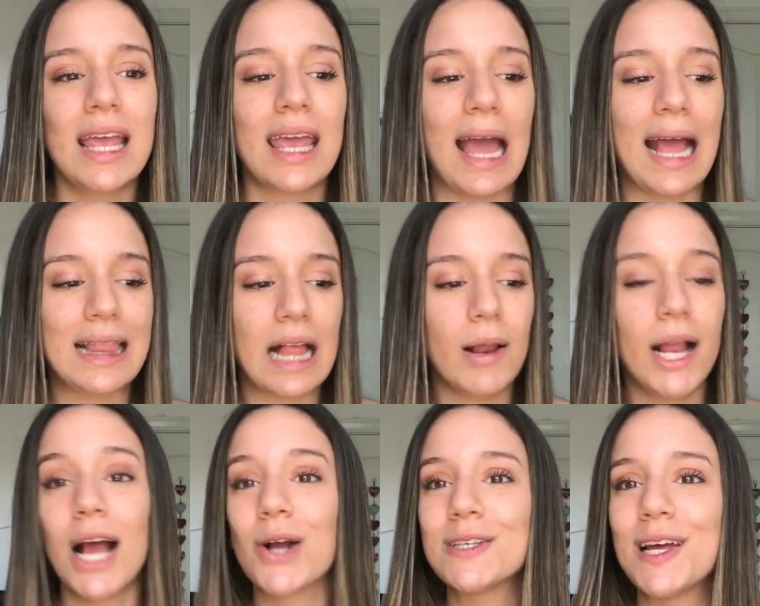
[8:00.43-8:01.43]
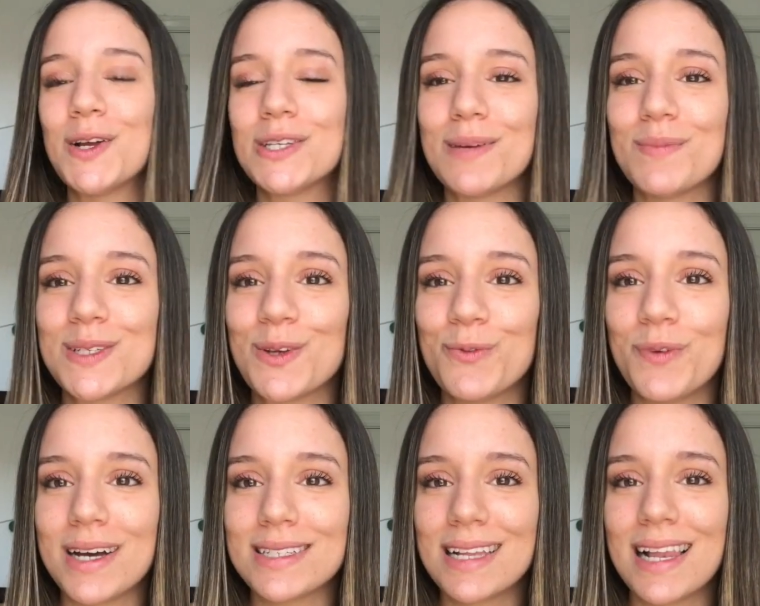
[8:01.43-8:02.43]
Que tal vez las cosas no siempre son
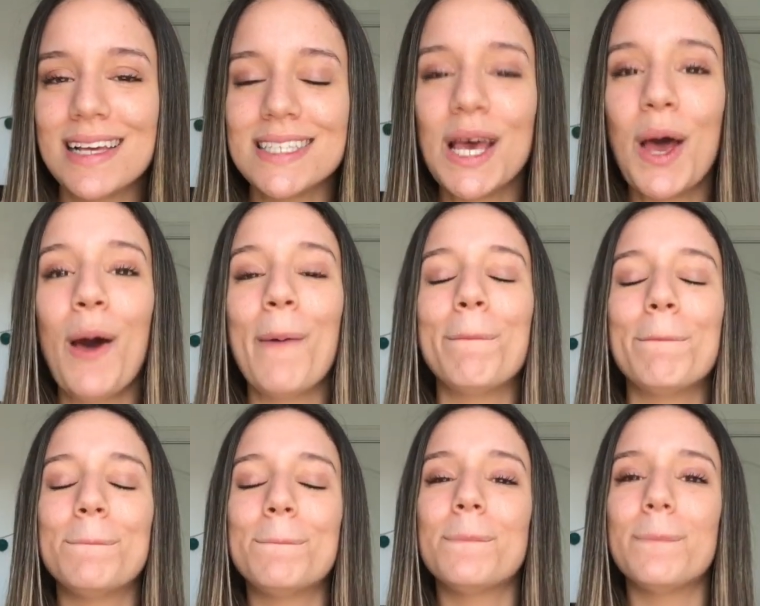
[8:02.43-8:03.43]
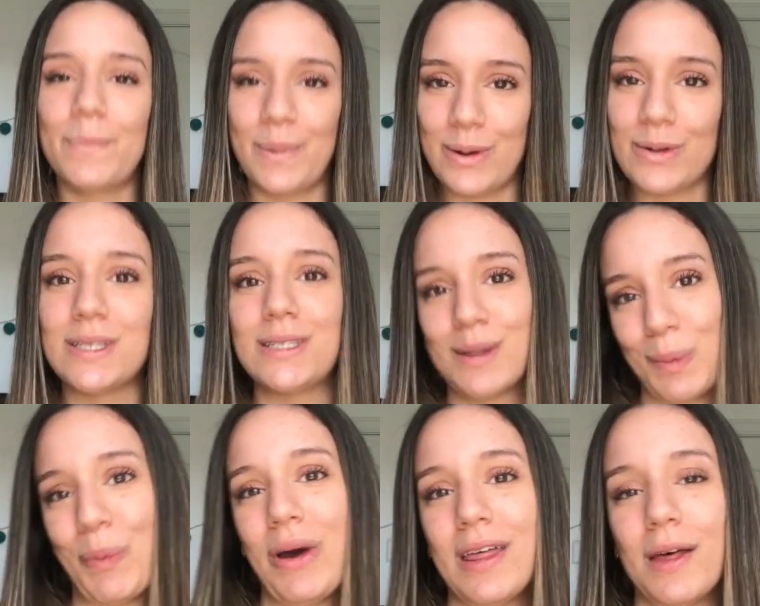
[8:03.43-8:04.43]
fáciles, pero sí se
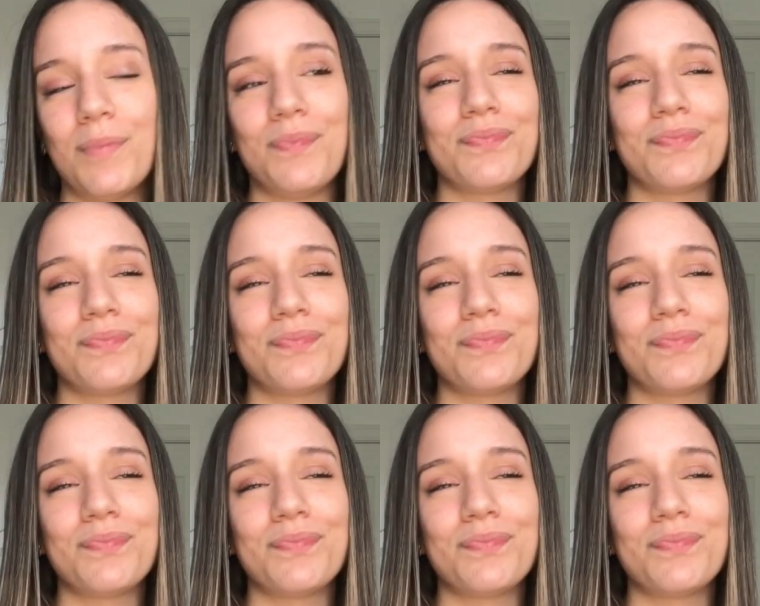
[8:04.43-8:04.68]
puede.